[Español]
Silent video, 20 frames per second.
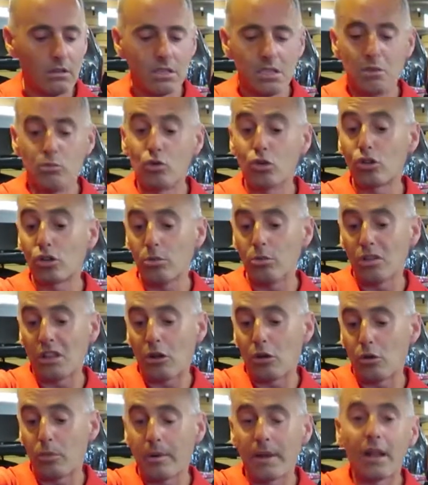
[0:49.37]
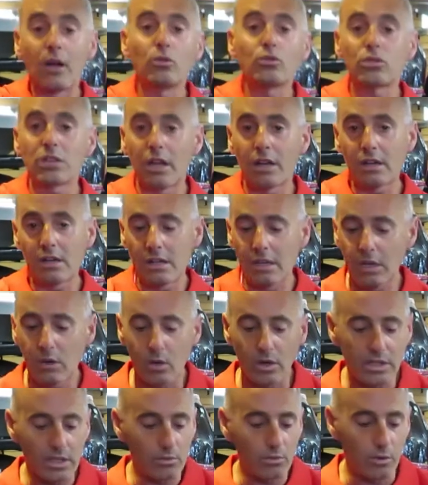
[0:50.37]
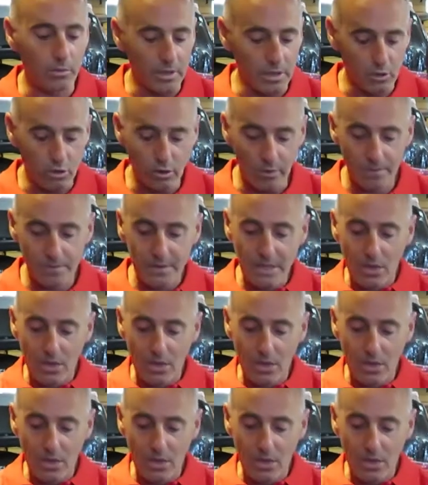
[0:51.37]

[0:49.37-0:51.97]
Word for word: y muy cómoda como para usar en cualquier momento.